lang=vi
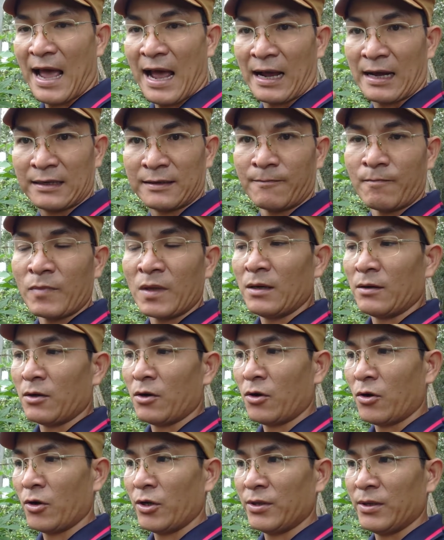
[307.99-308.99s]
nặng
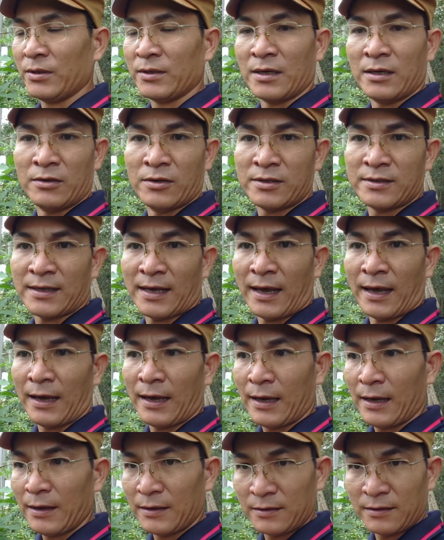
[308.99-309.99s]
rồi từ từ nó
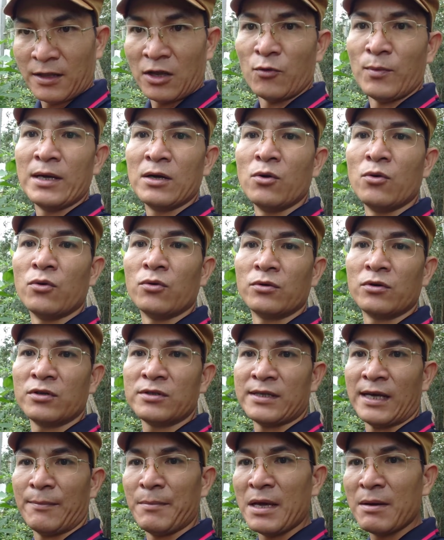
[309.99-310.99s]
sẽ tiêu biến luôn
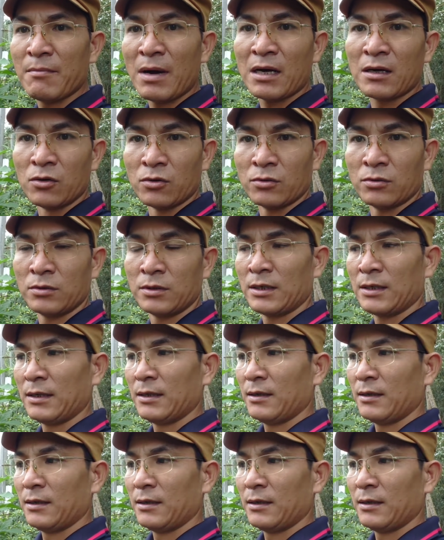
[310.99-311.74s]
nó sẽ biến mất luôn